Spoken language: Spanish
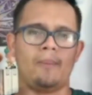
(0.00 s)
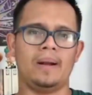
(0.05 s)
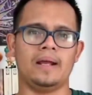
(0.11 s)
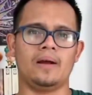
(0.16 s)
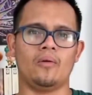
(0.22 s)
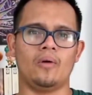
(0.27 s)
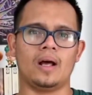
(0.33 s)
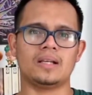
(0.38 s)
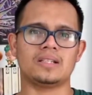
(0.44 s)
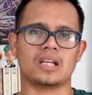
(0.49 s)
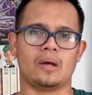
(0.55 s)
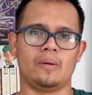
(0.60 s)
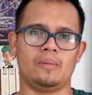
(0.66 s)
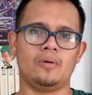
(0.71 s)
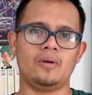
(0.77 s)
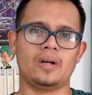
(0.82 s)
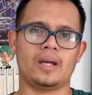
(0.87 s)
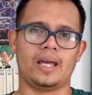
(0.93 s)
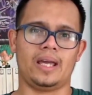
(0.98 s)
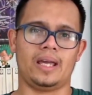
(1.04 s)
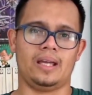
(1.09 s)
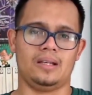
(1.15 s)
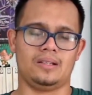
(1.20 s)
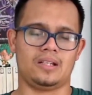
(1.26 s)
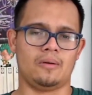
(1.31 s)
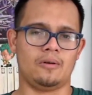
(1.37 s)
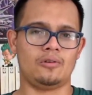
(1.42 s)
y de las películas sabemos
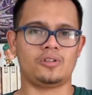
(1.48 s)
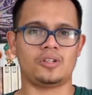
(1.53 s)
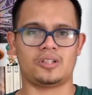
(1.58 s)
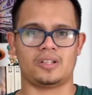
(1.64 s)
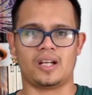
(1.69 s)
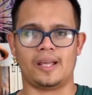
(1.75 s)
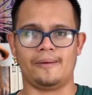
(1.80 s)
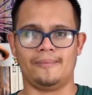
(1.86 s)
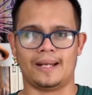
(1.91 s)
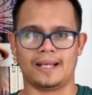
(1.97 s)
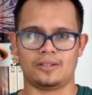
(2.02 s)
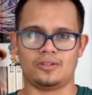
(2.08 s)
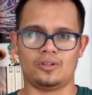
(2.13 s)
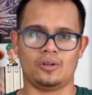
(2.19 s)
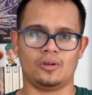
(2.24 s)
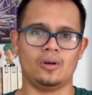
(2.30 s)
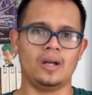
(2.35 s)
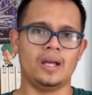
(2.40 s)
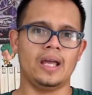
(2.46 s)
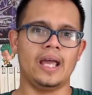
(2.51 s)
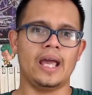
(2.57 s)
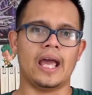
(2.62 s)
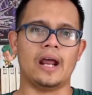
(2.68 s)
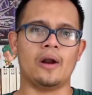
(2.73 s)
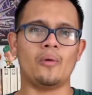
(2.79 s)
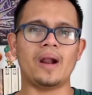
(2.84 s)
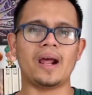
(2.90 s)
que Severus Snape nació
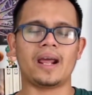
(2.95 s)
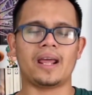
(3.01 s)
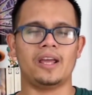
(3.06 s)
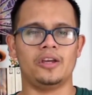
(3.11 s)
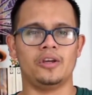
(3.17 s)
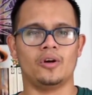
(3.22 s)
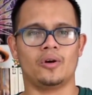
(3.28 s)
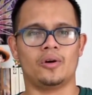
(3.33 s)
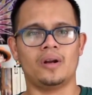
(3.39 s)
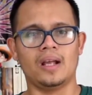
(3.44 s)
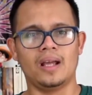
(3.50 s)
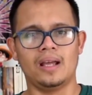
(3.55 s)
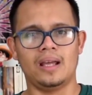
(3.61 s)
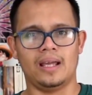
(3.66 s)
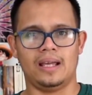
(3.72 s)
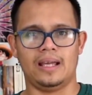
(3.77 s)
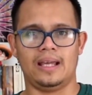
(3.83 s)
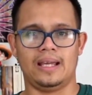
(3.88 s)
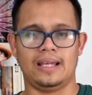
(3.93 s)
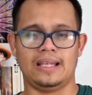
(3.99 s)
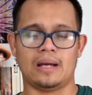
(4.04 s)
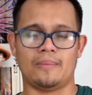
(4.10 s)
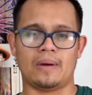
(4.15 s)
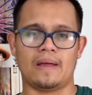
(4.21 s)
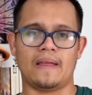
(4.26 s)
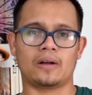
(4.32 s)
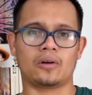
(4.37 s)
en una región eh,
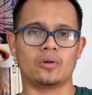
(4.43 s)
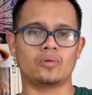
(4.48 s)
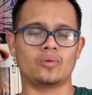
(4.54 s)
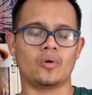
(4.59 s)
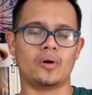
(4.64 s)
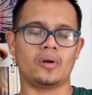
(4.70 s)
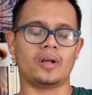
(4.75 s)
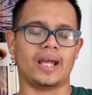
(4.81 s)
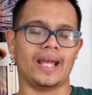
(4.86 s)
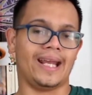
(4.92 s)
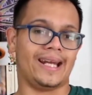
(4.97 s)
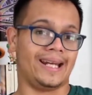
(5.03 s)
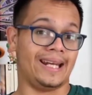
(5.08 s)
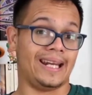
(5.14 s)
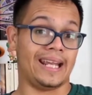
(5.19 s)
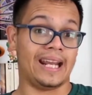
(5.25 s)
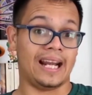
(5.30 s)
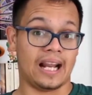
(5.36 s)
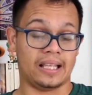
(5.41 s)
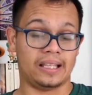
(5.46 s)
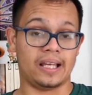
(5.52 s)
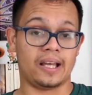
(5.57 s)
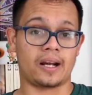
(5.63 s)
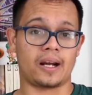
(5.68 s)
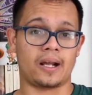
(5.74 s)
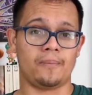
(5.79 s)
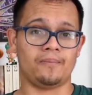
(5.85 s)
llamada Cockwork en
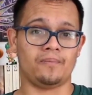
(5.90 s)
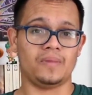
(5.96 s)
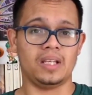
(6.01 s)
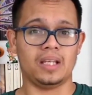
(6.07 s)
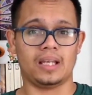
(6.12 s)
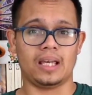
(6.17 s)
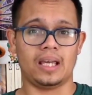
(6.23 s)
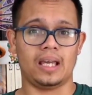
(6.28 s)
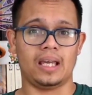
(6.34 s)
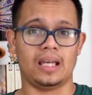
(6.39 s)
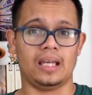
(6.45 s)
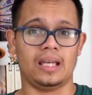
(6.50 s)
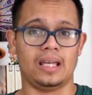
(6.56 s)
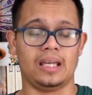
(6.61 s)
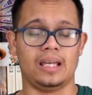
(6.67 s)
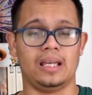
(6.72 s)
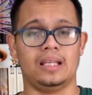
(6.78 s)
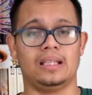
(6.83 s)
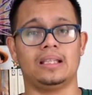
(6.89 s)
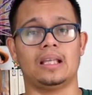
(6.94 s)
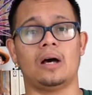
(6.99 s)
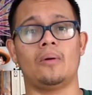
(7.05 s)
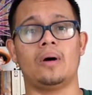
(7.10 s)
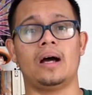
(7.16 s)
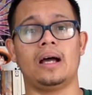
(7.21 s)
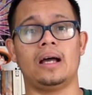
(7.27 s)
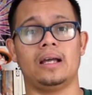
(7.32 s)
Inglaterra y que eh,
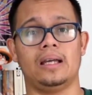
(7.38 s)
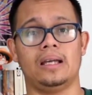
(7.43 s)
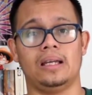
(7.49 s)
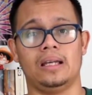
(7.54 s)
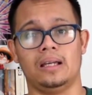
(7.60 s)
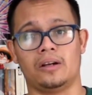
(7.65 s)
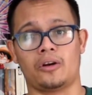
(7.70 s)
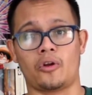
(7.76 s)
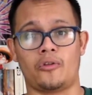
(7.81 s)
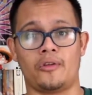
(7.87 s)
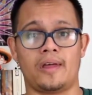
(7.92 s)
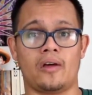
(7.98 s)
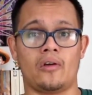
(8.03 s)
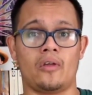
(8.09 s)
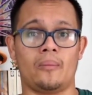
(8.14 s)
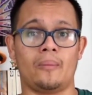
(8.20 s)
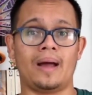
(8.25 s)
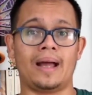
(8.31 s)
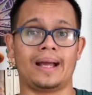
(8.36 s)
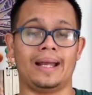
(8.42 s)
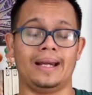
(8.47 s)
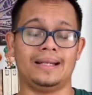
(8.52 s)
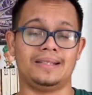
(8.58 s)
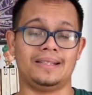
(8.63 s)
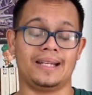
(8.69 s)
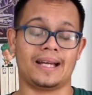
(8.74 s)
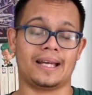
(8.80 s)
estaba eh, rodeado de
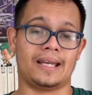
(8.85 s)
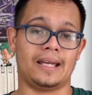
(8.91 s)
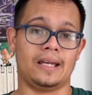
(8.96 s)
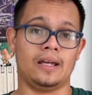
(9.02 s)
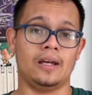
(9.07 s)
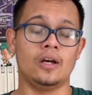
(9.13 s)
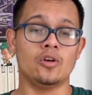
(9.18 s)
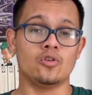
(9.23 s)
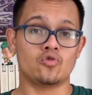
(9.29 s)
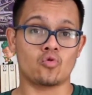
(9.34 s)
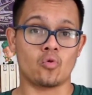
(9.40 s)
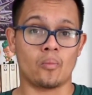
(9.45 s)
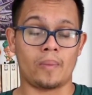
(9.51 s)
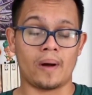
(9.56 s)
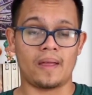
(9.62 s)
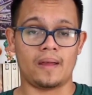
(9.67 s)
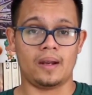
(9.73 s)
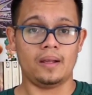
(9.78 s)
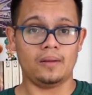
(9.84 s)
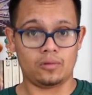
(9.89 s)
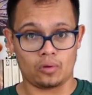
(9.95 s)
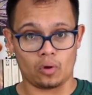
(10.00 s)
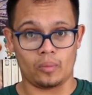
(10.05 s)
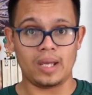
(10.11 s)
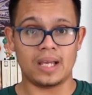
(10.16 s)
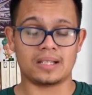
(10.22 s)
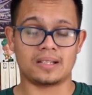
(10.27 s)
muggles, ya que su padre,
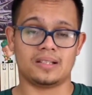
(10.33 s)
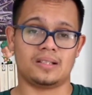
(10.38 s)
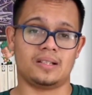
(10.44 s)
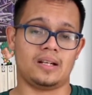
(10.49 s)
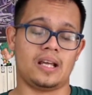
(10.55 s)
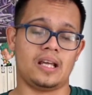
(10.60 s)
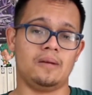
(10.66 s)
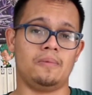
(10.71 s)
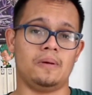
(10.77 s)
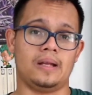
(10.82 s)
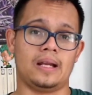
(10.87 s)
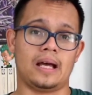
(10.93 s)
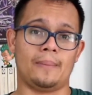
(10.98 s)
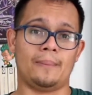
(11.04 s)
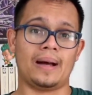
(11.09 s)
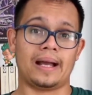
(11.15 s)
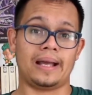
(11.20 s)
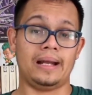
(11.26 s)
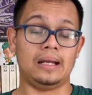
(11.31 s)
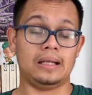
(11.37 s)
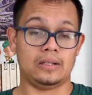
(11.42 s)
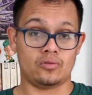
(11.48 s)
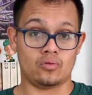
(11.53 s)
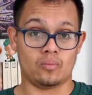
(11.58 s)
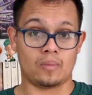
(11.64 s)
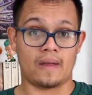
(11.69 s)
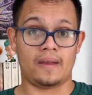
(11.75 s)
Tobias Snape, era muggle y
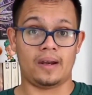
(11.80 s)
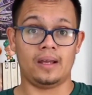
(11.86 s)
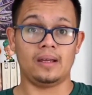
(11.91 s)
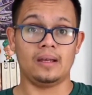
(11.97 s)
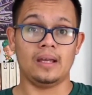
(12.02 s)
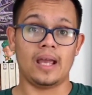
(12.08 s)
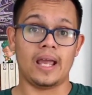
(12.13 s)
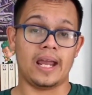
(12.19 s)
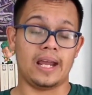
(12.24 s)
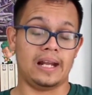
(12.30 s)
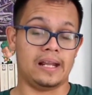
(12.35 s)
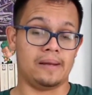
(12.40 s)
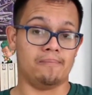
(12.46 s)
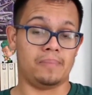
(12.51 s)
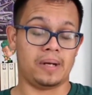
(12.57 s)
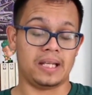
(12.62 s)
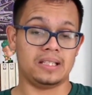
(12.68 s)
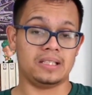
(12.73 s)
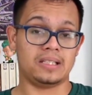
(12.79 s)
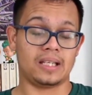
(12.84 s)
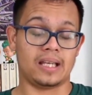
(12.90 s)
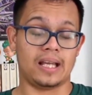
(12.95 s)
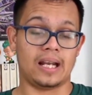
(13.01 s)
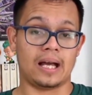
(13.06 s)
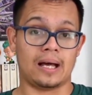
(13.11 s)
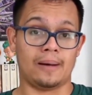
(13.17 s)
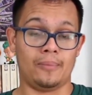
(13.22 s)
su madre, Eileen Prince,
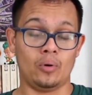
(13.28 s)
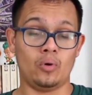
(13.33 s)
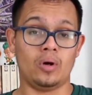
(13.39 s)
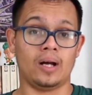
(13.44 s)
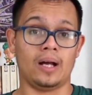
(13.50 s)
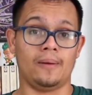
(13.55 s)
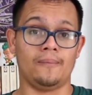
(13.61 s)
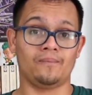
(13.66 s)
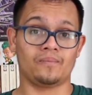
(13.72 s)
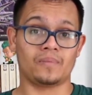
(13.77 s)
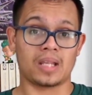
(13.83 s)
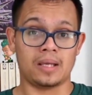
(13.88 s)
era bruja.